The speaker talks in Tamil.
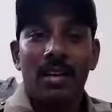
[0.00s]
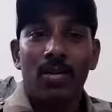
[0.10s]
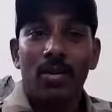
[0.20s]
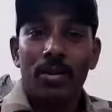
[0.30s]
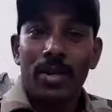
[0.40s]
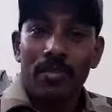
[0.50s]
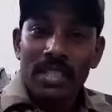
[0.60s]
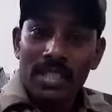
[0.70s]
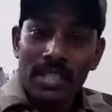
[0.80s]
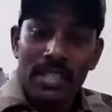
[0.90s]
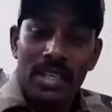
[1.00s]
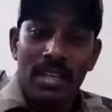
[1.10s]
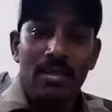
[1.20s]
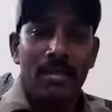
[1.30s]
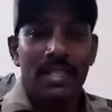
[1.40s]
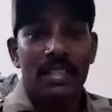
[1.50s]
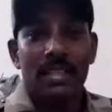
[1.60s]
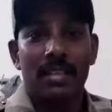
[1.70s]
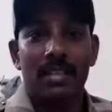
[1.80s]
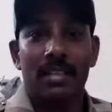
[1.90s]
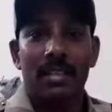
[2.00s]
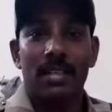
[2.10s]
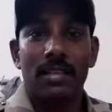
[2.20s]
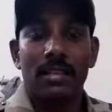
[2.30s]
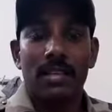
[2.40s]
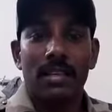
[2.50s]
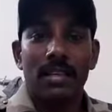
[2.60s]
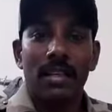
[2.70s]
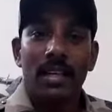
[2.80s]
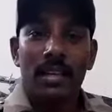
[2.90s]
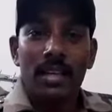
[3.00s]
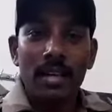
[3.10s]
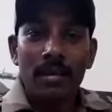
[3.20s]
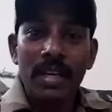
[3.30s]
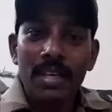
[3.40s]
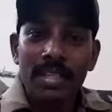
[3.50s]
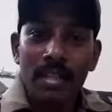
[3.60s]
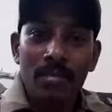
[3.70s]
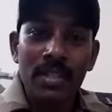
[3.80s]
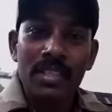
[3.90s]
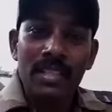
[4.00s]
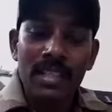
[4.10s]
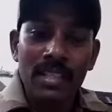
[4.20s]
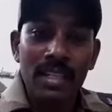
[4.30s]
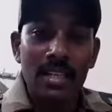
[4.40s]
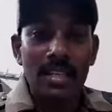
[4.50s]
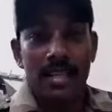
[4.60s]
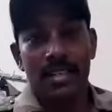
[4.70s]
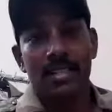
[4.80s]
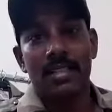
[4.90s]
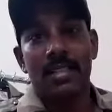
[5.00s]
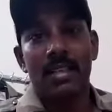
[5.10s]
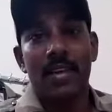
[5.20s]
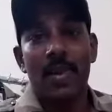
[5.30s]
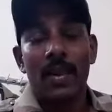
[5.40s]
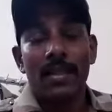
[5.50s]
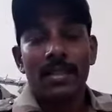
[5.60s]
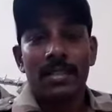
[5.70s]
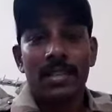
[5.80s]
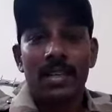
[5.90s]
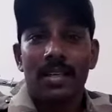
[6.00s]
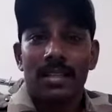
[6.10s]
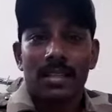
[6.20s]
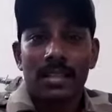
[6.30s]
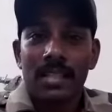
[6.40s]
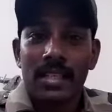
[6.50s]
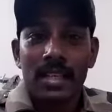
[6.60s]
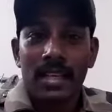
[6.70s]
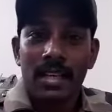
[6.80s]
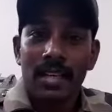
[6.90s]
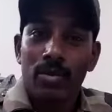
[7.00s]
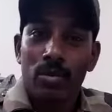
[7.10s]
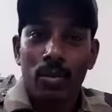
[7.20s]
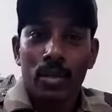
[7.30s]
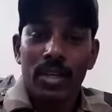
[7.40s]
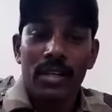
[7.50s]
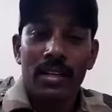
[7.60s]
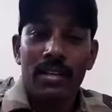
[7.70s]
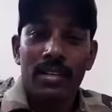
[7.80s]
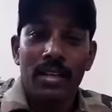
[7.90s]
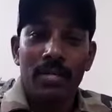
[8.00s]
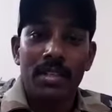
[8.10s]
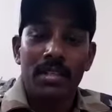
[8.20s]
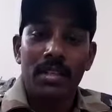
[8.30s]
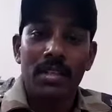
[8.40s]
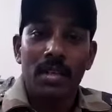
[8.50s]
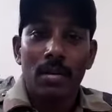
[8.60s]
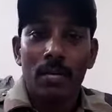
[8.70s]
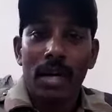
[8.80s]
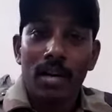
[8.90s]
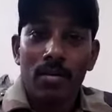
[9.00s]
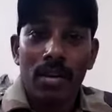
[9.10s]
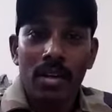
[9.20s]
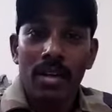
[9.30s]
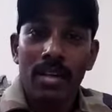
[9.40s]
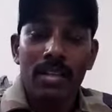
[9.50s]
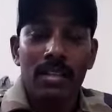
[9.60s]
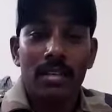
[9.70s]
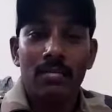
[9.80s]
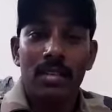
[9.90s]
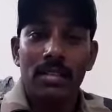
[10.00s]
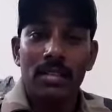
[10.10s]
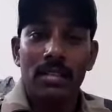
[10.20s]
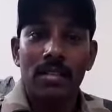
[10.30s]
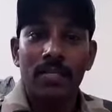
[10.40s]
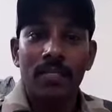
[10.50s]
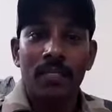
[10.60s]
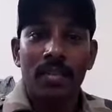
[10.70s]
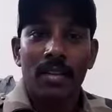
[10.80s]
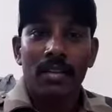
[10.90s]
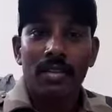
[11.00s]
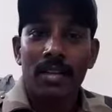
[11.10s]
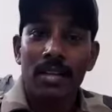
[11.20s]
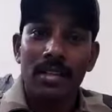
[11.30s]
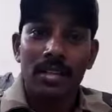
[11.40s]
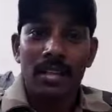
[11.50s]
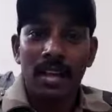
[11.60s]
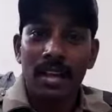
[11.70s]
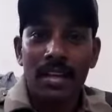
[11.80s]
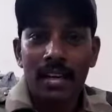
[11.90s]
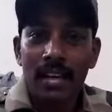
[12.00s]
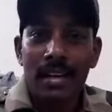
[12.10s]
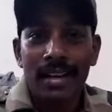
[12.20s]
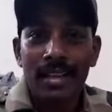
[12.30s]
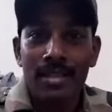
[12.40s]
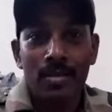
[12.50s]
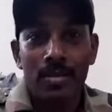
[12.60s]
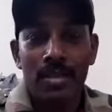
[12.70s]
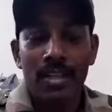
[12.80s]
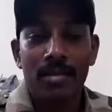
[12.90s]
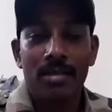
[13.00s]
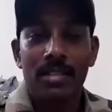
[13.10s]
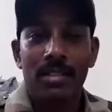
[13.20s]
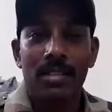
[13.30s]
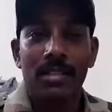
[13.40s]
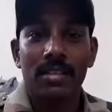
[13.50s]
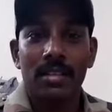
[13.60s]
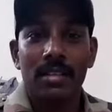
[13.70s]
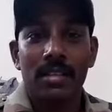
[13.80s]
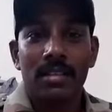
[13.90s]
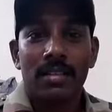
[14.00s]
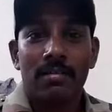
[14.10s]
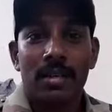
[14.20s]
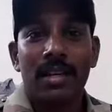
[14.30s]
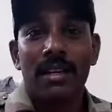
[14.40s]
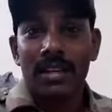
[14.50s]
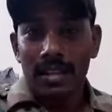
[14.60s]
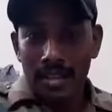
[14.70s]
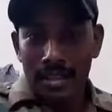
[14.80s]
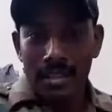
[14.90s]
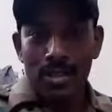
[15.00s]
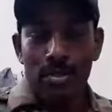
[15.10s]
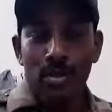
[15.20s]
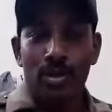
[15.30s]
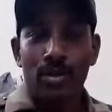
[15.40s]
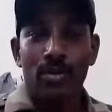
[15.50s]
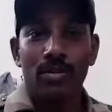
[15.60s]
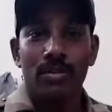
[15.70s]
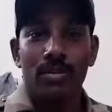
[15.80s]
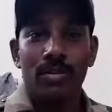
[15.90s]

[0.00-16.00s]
அவங்களுடைய பிஸ்னஸ்க்காக பேசுகிறாங்க சார் இன்னைக்கு இத்தனை பேர் கஷ்டப்பட்டு செத்து இருக்கிறாங்க சார் சார் ஸ்ரீநகரில் குப்போட எங்கே இருக்குன்னு தெரியுமா சார் பாரமுல்லா எங்கே இருக்குன்னு தெரியுமா சார் சார் அந்த இடத்துலலாம் என்ன நடக்குதுன்னு உங்களுக்கு தெரியுமா சார் மக்களுக்கு நீங்கள் தான் சார் சொல்லணும்